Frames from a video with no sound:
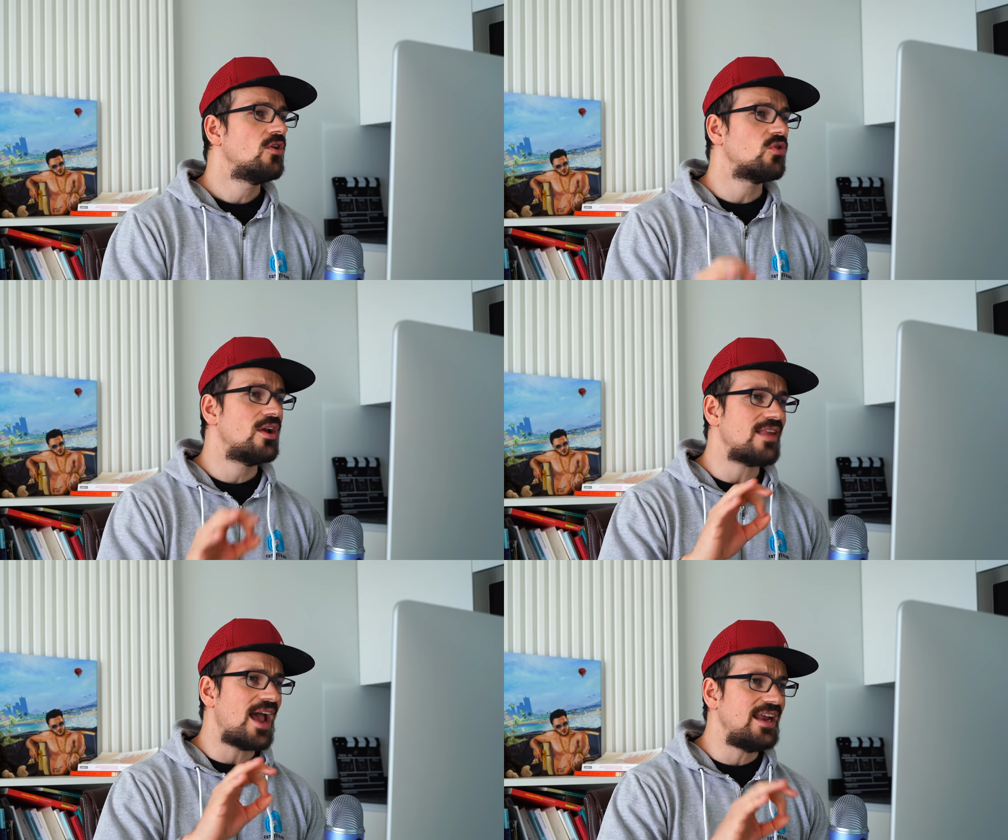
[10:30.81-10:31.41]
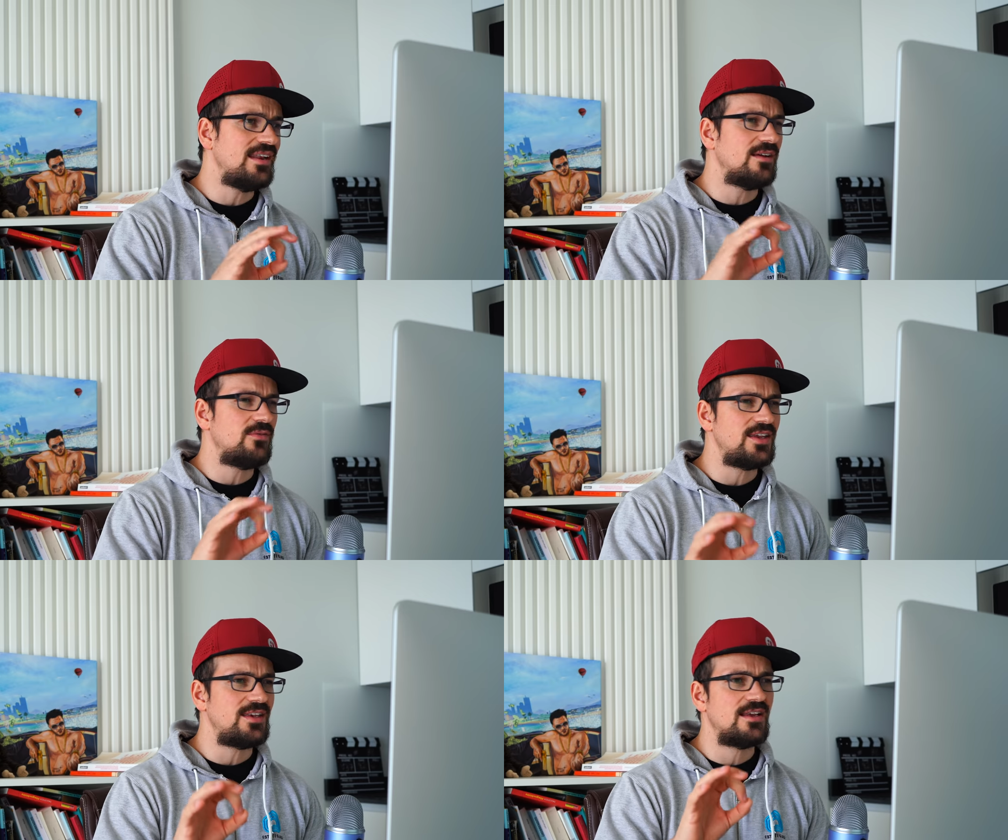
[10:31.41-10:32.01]
So, jetzt einige
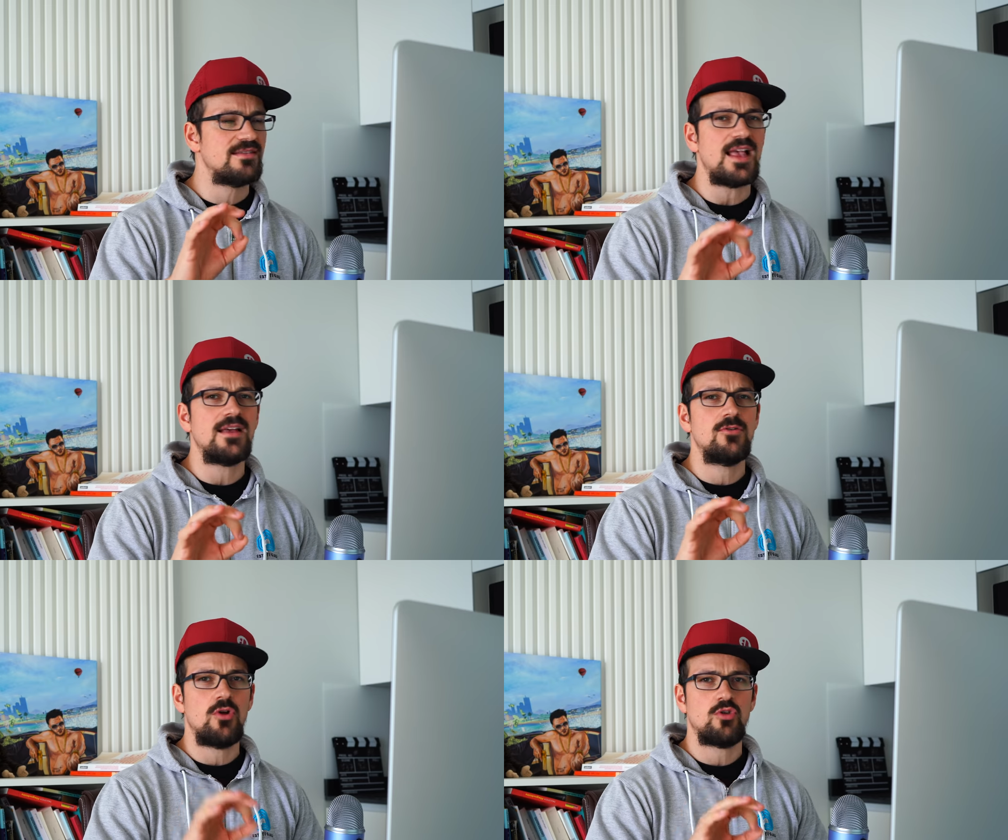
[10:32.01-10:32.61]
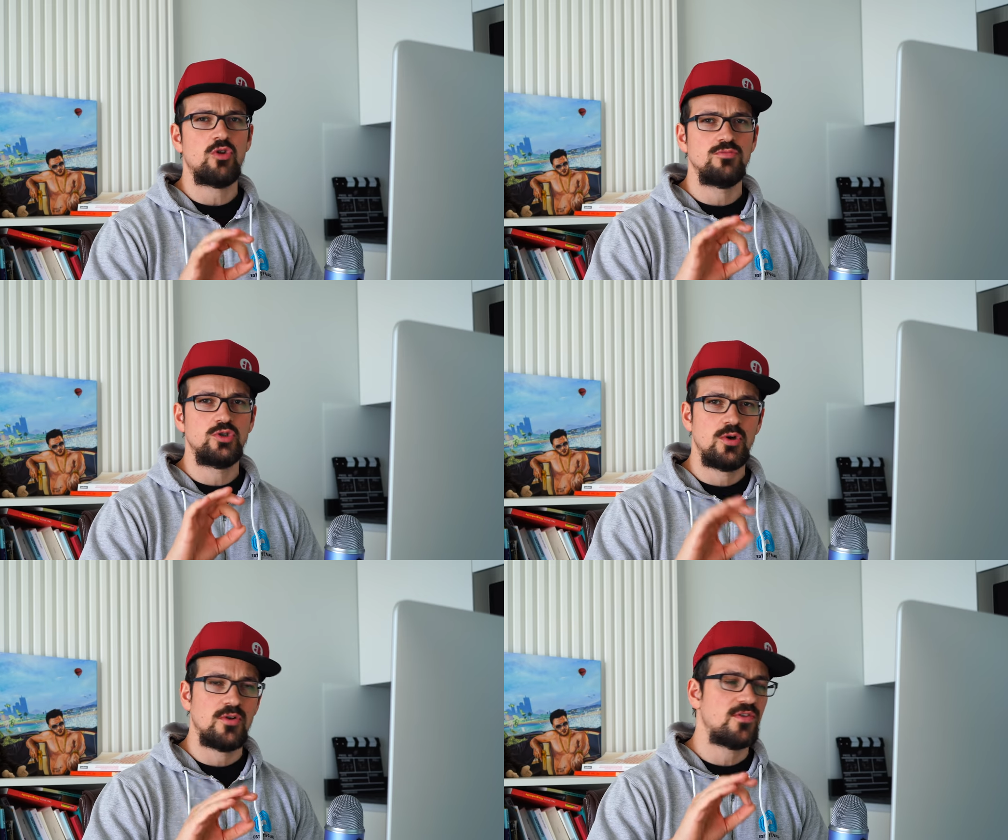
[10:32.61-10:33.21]
wichtige Sachen noch zum
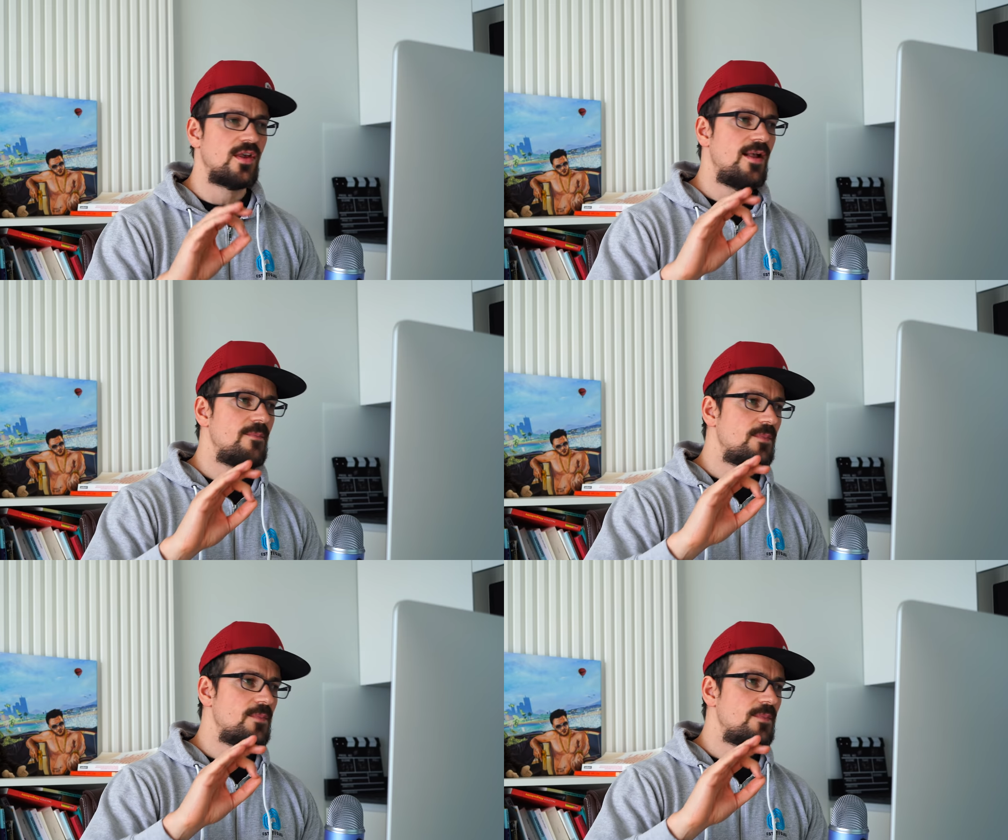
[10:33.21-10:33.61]
Schluss.